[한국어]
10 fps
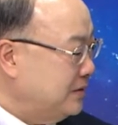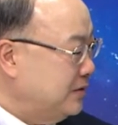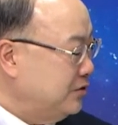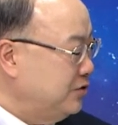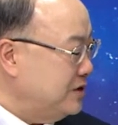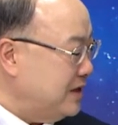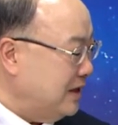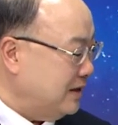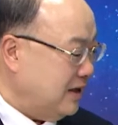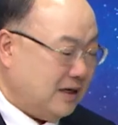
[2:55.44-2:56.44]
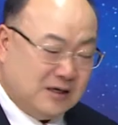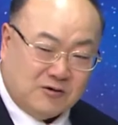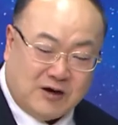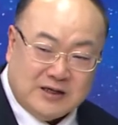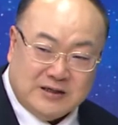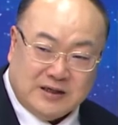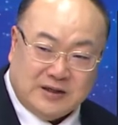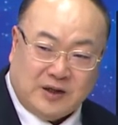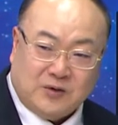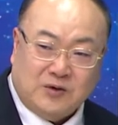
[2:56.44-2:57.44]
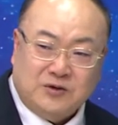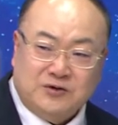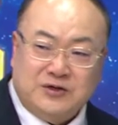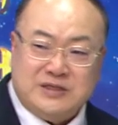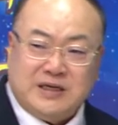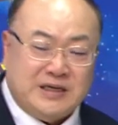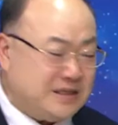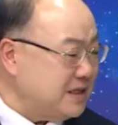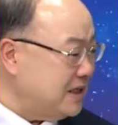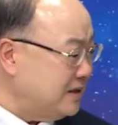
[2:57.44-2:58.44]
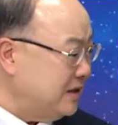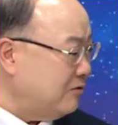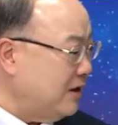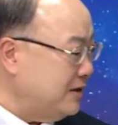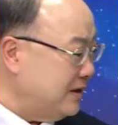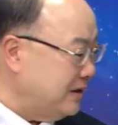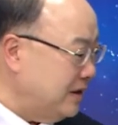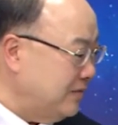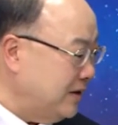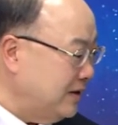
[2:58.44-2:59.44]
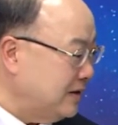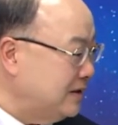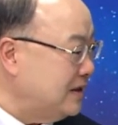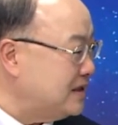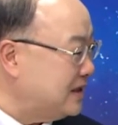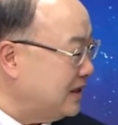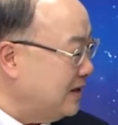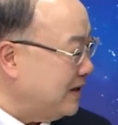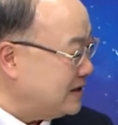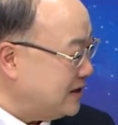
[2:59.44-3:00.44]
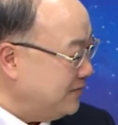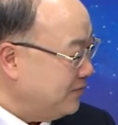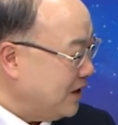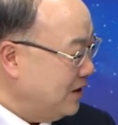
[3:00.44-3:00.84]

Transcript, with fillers: 유의자가 관여하게 되고 유의자의 제자들이 관여하게 됩니다. 근데 이 시기가 마침